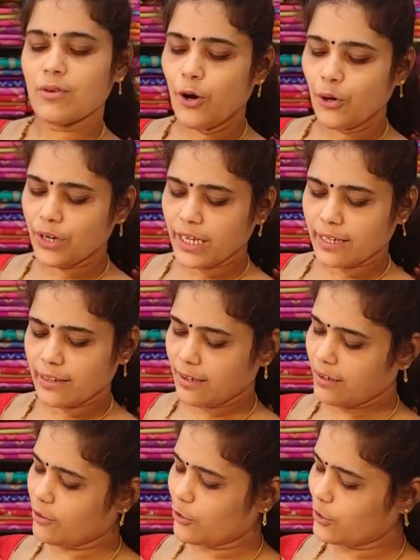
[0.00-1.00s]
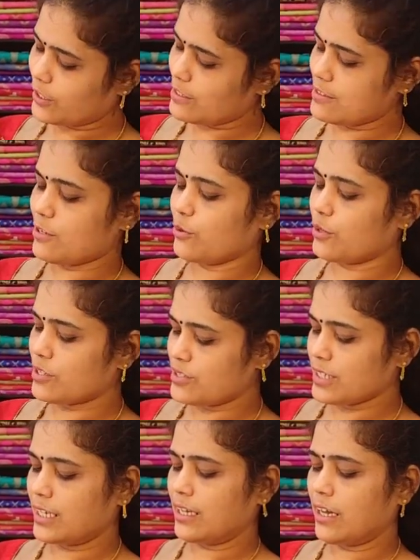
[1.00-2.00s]
బాగున్నాయి కదా కాంట్రాస్ట్లు కూడా
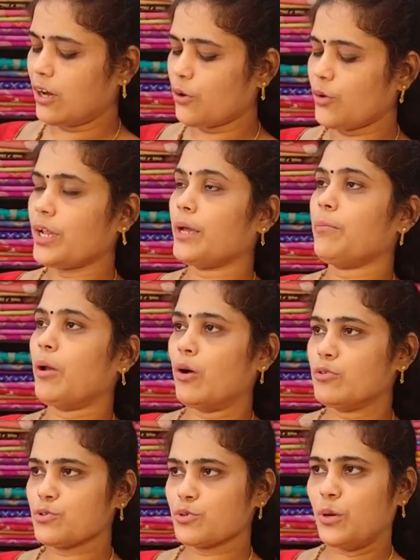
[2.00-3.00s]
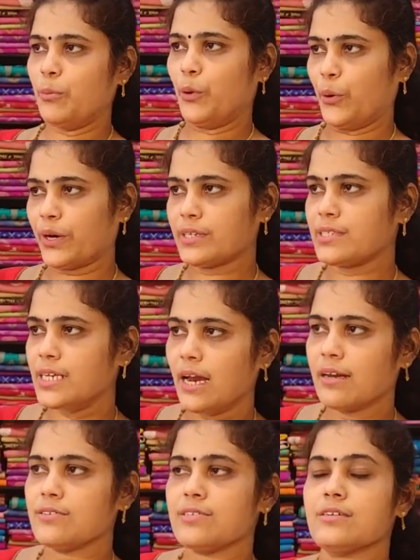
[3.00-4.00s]
చక్కగా ఉన్నాయి బ్లౌజ్ కూడా బ్రోకెట్
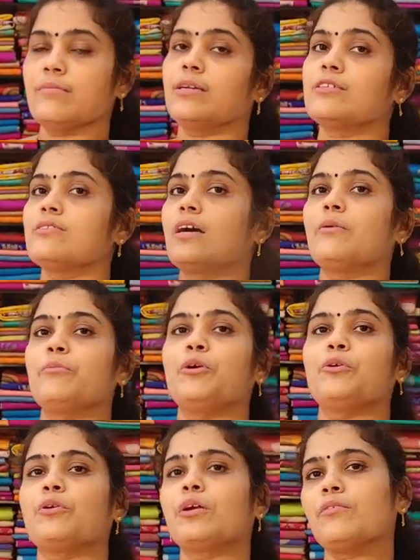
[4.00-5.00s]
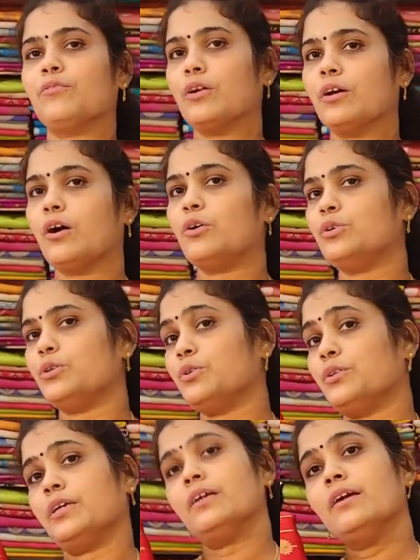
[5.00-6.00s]
స్టైల్ ఇచ్చామని చాలా బ్యూటిఫుల్గా
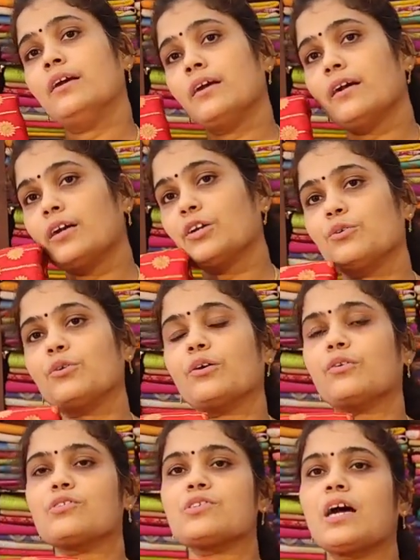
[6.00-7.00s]
ఉంటుంది కట్టుకున్న కూడా